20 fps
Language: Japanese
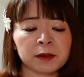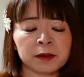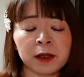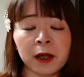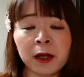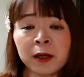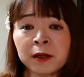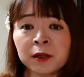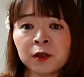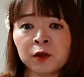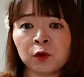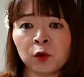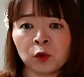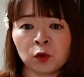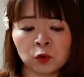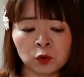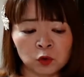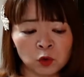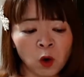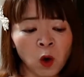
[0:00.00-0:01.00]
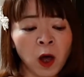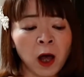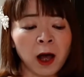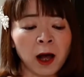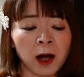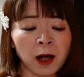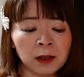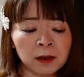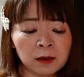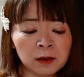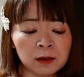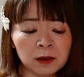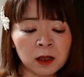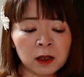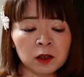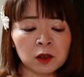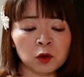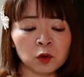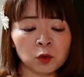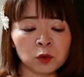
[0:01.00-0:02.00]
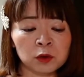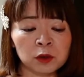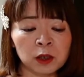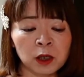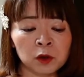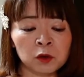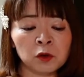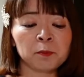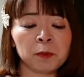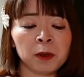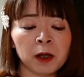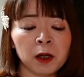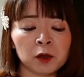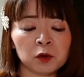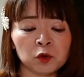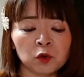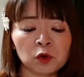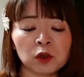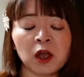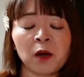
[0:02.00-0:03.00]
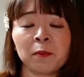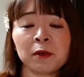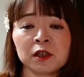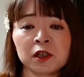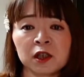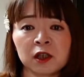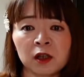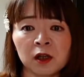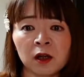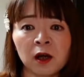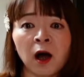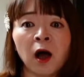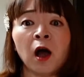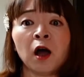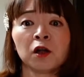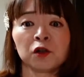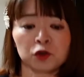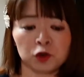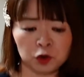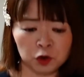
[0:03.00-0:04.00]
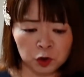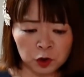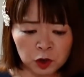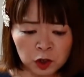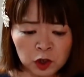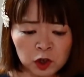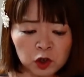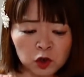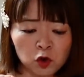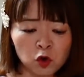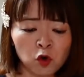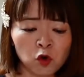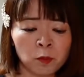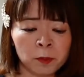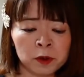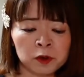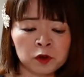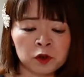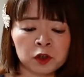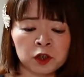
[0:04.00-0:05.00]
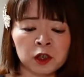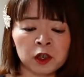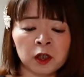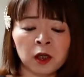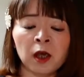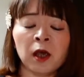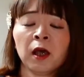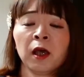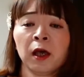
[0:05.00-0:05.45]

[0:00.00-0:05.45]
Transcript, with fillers: タキオンと反タキオンであるペアの魂が追消滅し